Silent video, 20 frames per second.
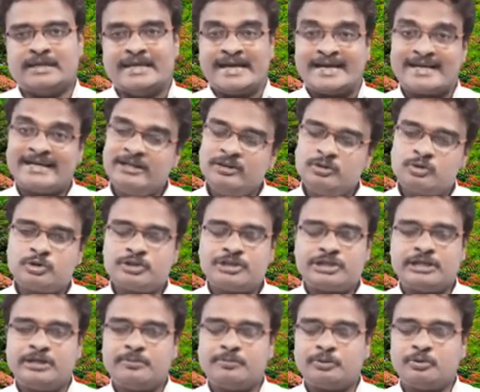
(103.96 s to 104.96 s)
ఎక్కడి నుంచి
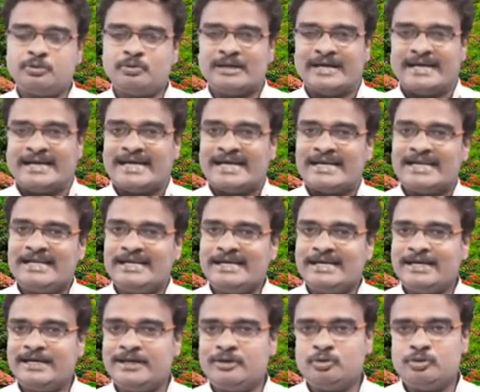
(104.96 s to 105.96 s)
వచ్చాడు ఇప్పుడు
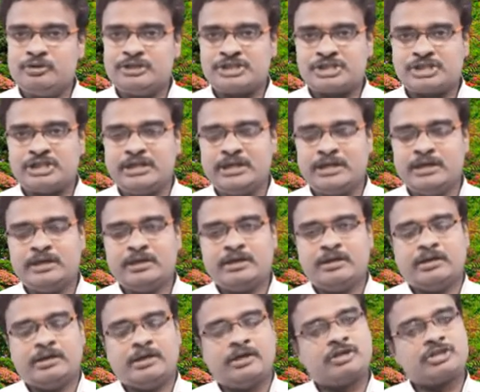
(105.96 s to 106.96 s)
గలలయ నుంచి
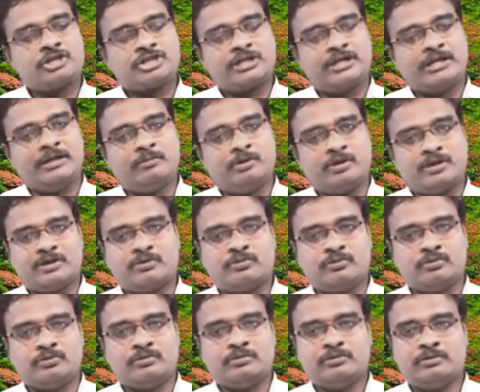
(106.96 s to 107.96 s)
ఎరుషులేమునకు
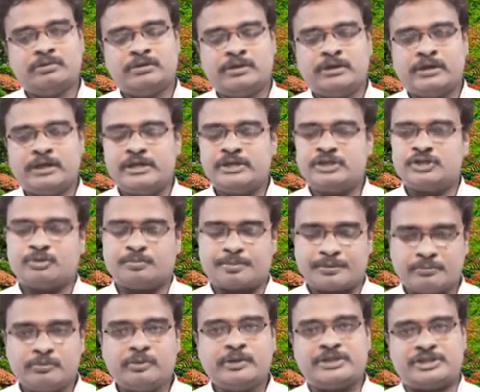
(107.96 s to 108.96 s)
యేసు
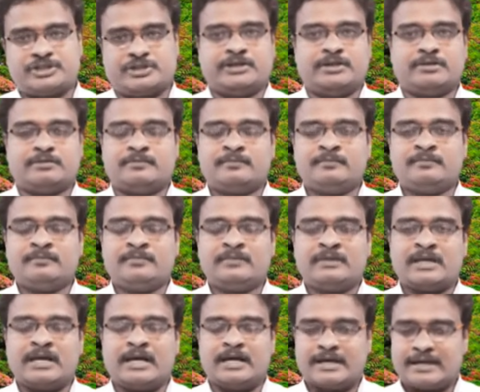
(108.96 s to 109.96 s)
ప్రభు వచ్చాడు
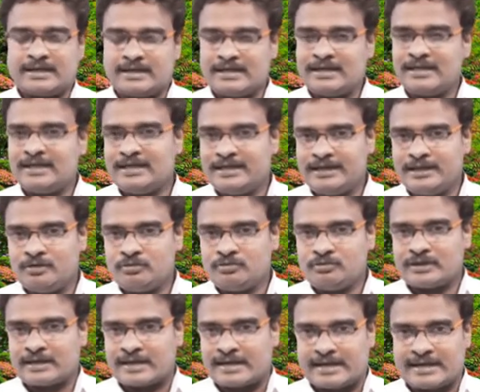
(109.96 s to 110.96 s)
ఆ గలలయలో
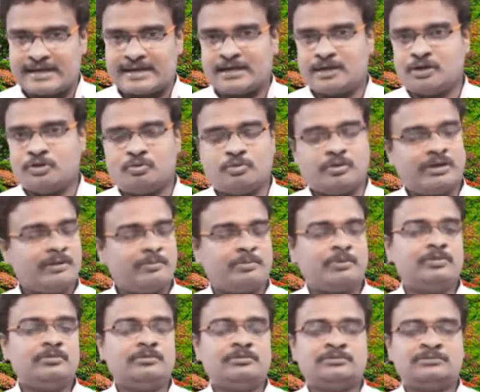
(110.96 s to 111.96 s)
కానాలో
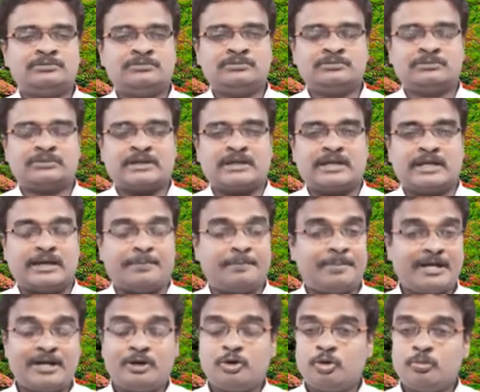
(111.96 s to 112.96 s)
ఉన్నప్పుడు
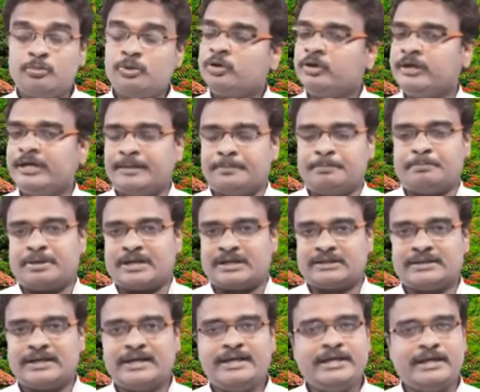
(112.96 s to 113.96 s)
హోము నుండి
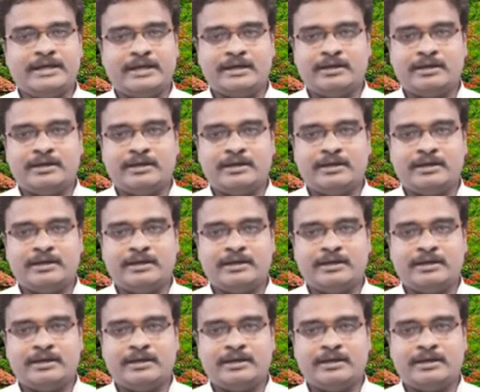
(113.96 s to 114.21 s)
ప్రధాని